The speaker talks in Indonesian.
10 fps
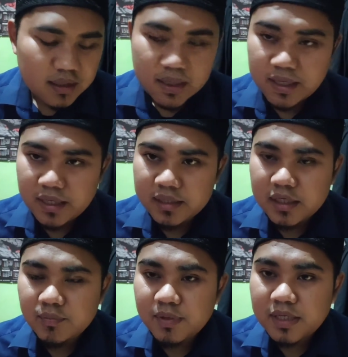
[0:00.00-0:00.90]
eh
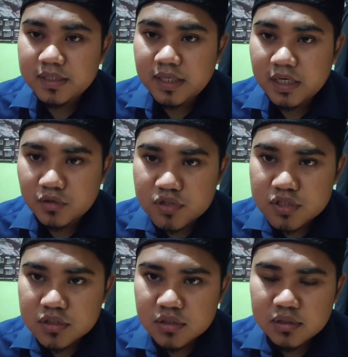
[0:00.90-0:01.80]
daripada
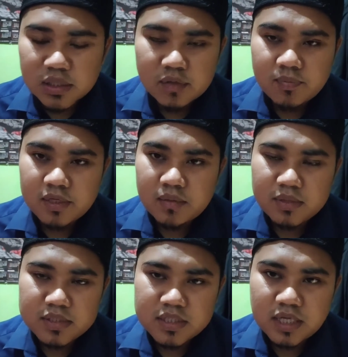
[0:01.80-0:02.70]
tadarus daripada
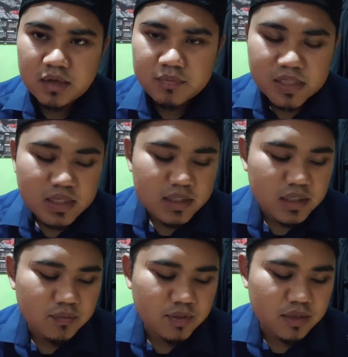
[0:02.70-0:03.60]
maca takbir
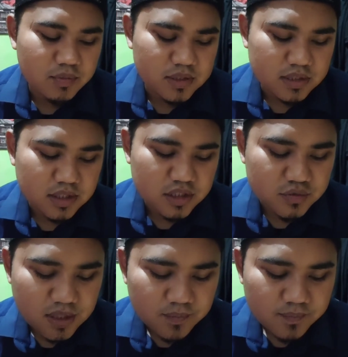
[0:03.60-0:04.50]
daripada maca
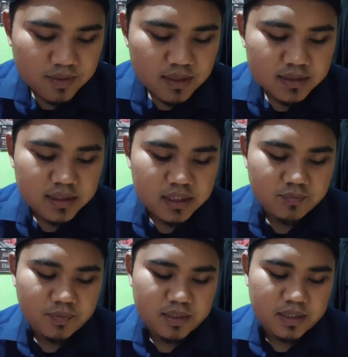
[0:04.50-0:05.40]
tasbih
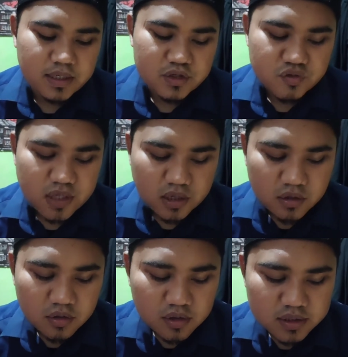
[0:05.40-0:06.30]
daripada
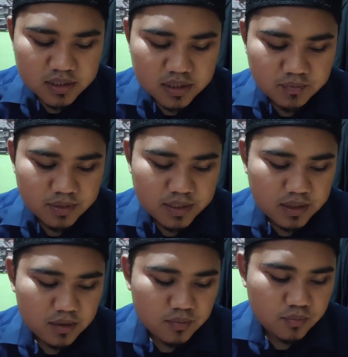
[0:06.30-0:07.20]
sodako
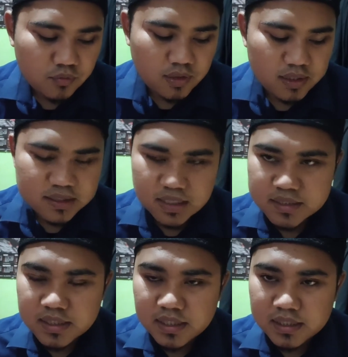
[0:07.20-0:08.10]
daripada
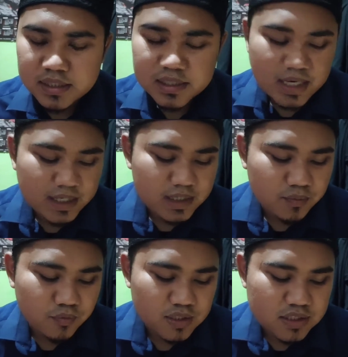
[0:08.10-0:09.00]
puasa sedangkan
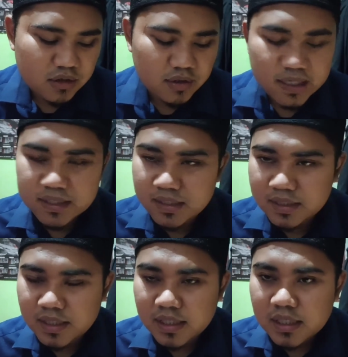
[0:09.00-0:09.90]
kakara puasa oge
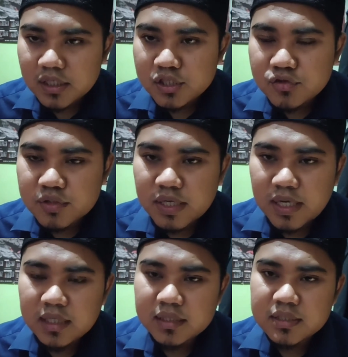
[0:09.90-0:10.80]
eta teh
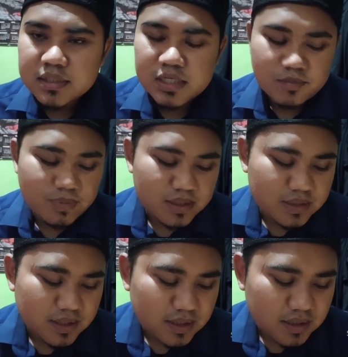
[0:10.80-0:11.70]
junnah geus jadi
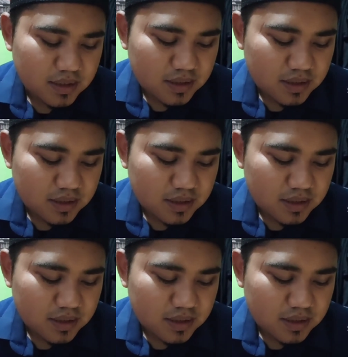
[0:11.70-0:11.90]
benteng